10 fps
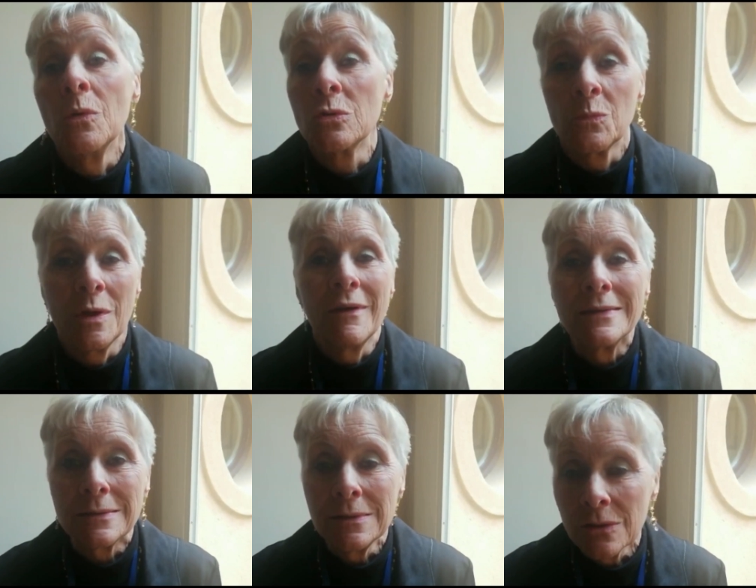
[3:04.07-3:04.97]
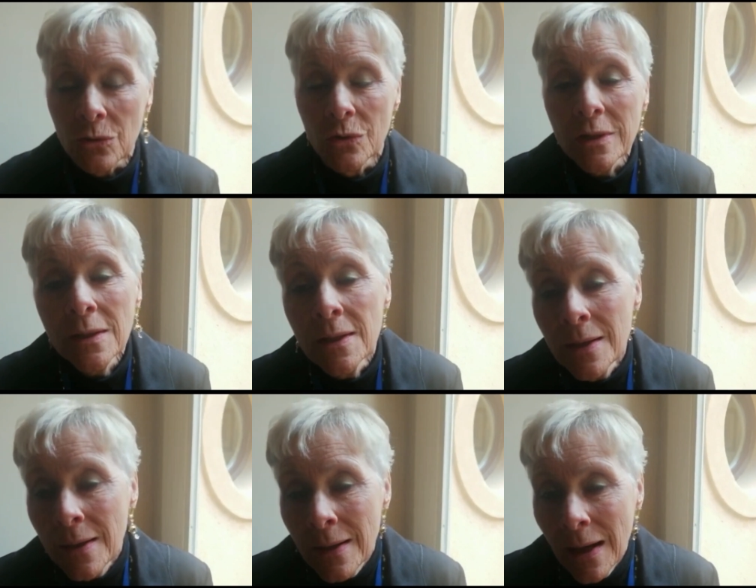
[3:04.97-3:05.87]
molto più avanti di noi,
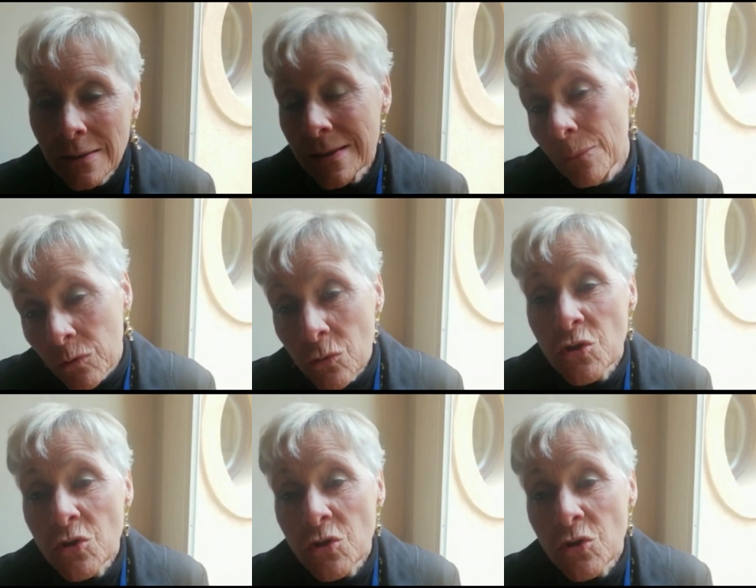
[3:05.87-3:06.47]
siamo